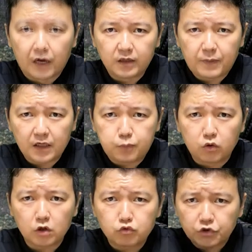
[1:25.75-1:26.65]
빨리빨리
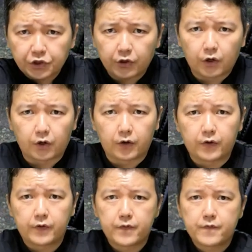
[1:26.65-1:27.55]

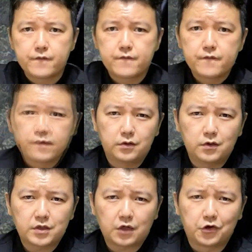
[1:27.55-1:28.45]
풀어주세요.
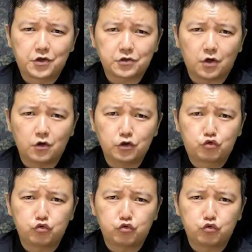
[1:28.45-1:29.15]
그러자 곁에서 이